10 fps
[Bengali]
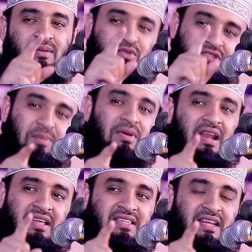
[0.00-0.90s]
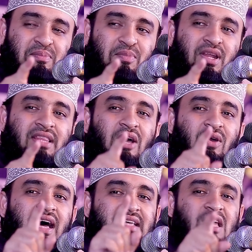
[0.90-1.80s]
মুসাফ আলাইসাল্লাম বললেন
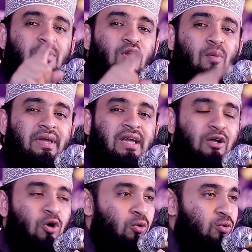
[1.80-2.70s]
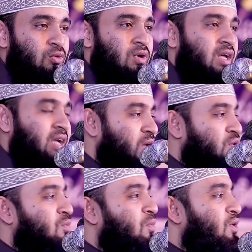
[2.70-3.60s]
তাহলে আজাবের অপেক্ষা করো
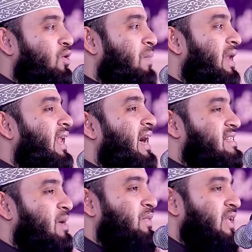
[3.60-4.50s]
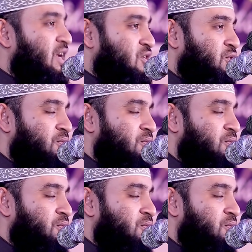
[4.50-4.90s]
কারণ বলল পাল্লা আজাব নিয়ে আস